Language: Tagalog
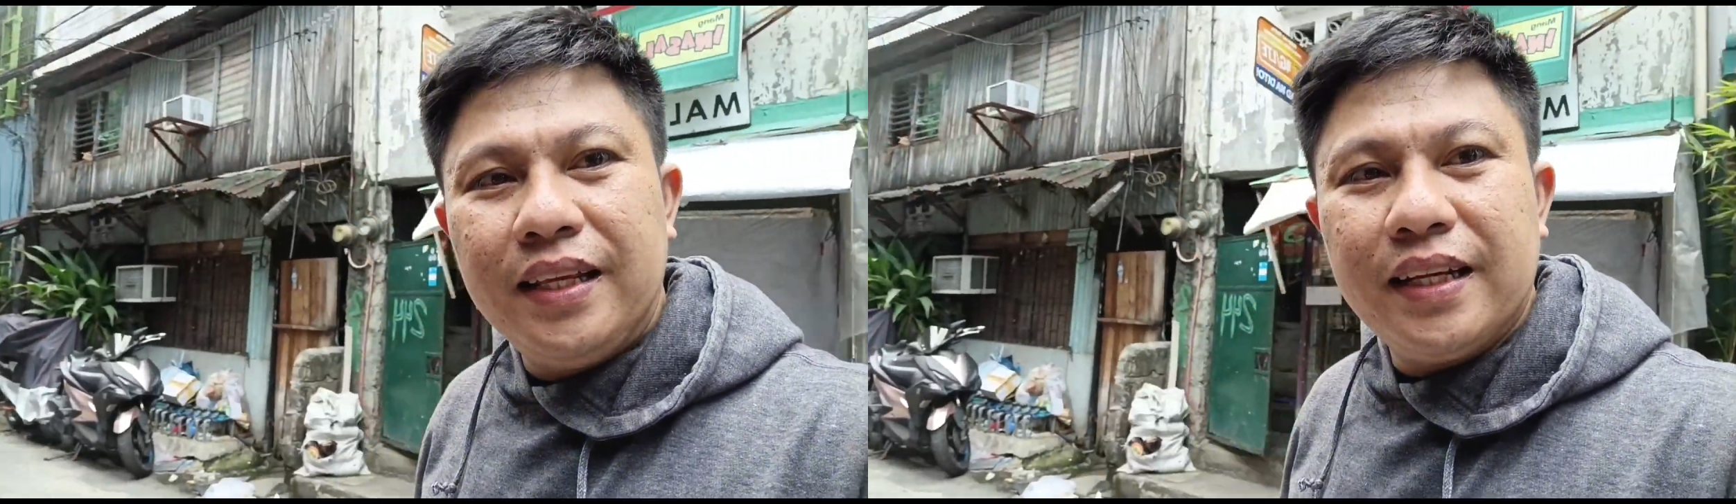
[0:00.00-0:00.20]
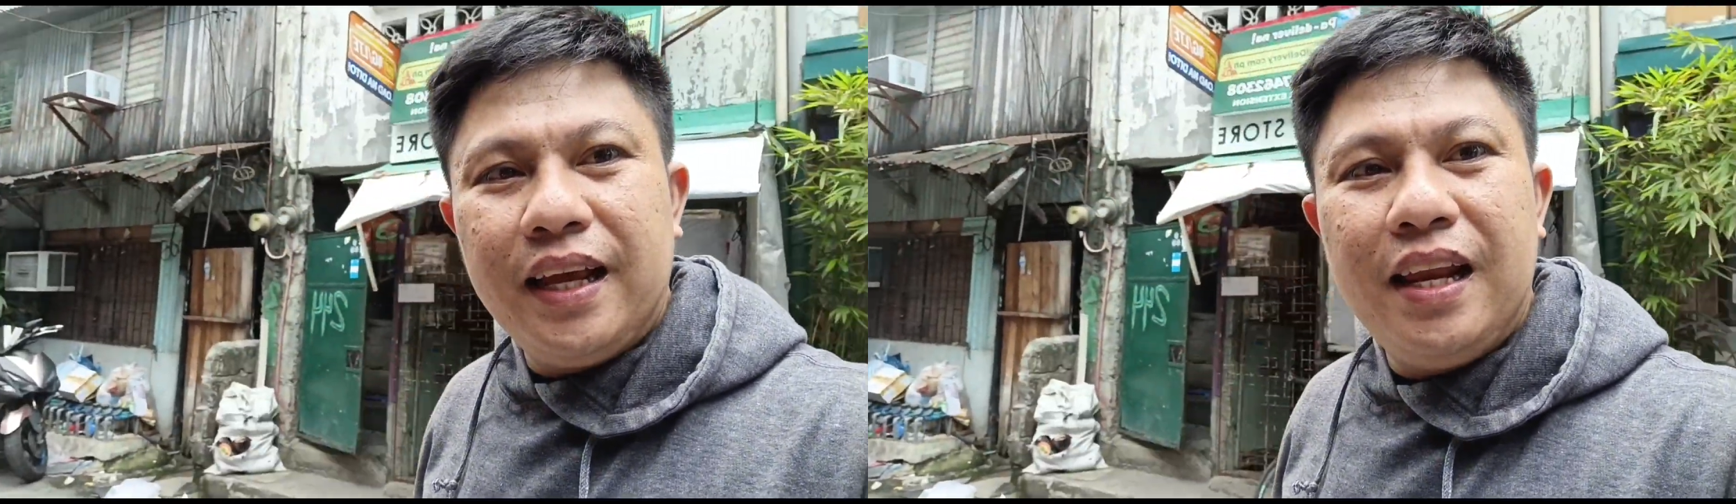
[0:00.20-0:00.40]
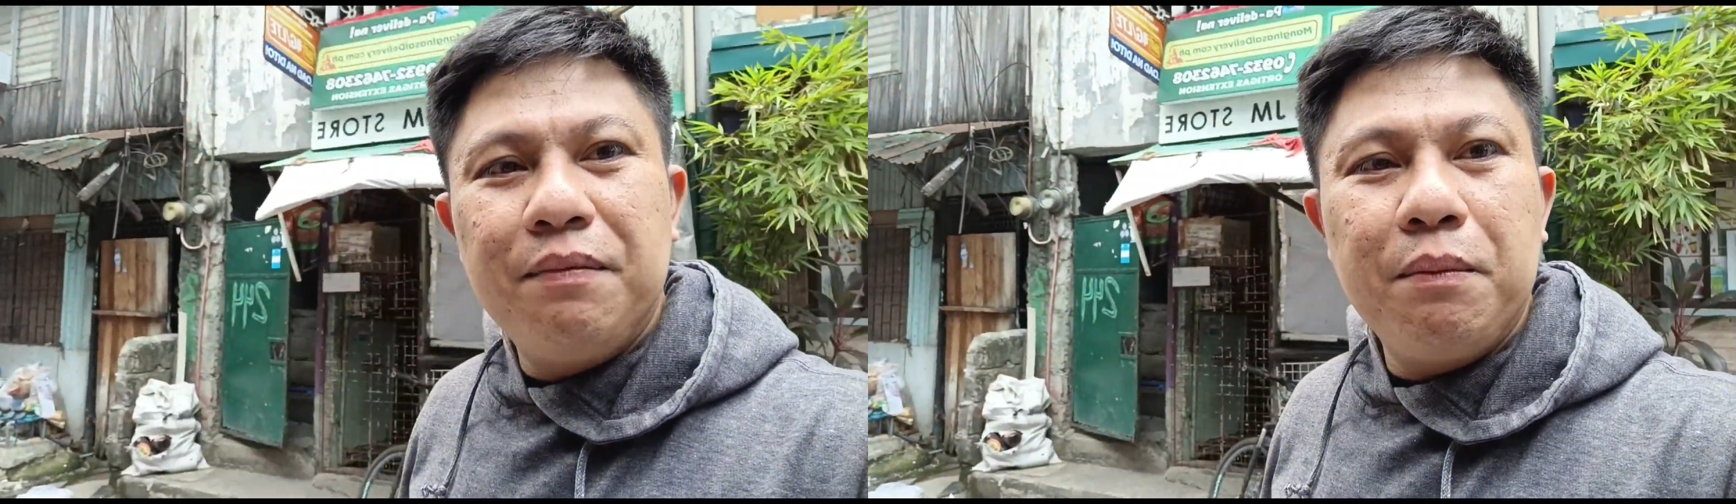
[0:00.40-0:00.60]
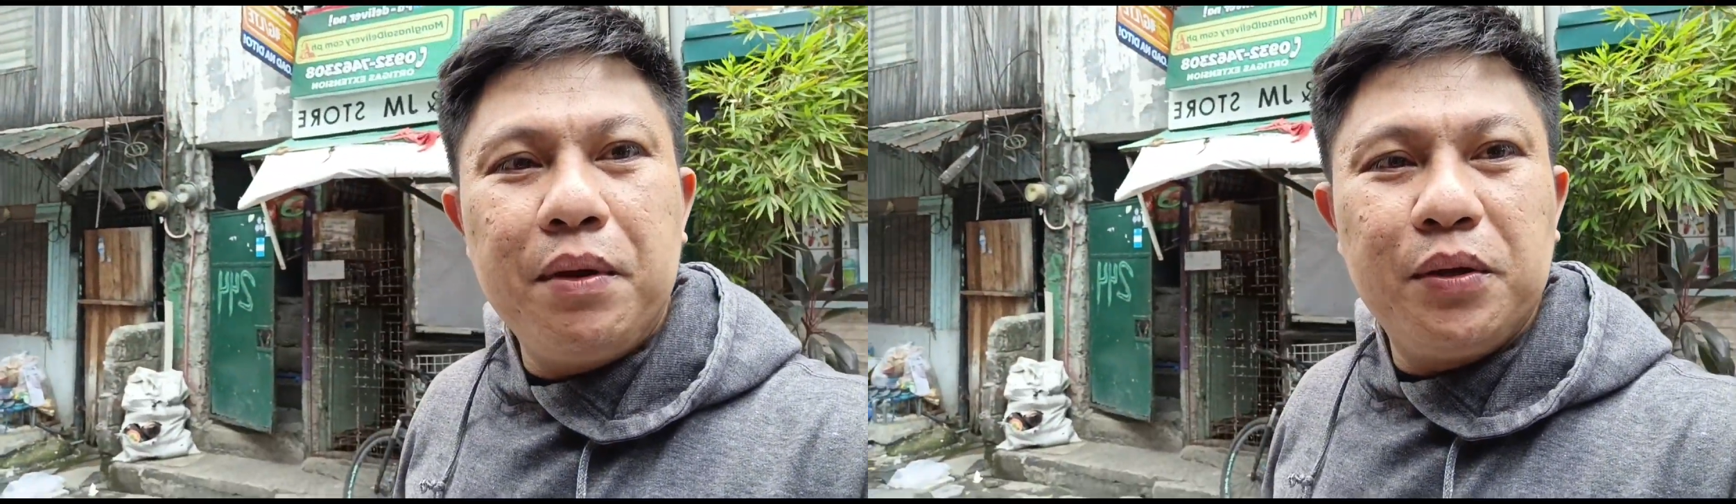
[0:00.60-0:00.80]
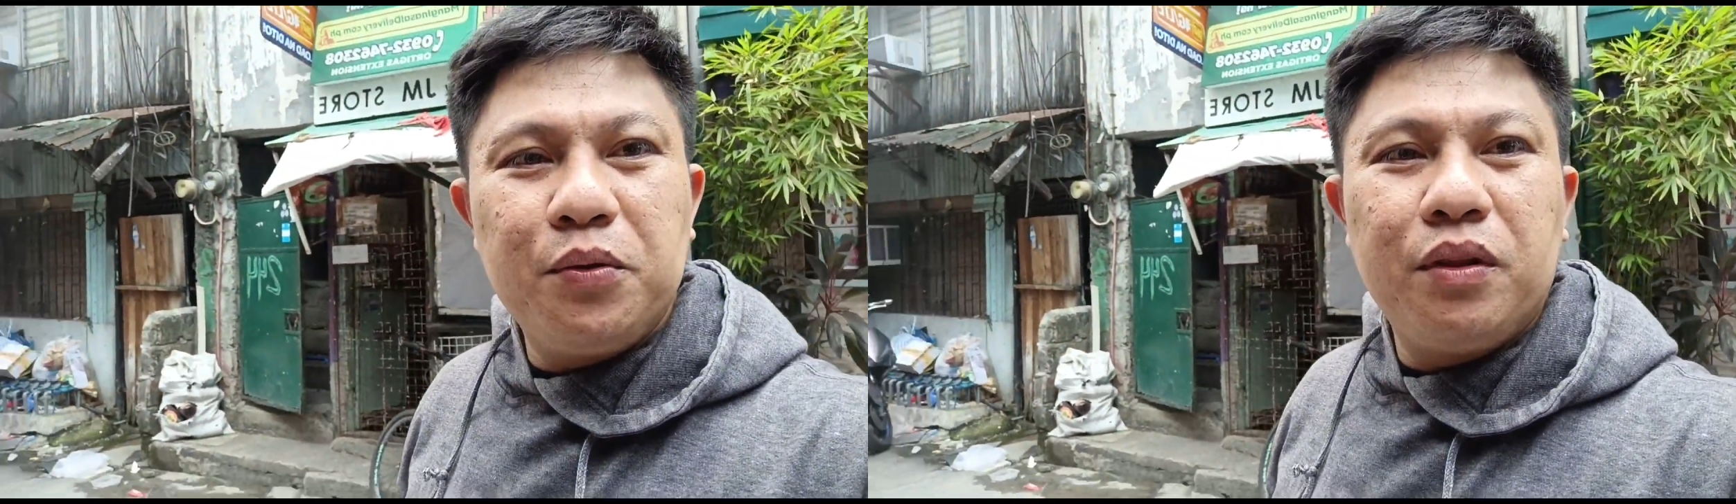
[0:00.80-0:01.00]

ay si kahilab naman yung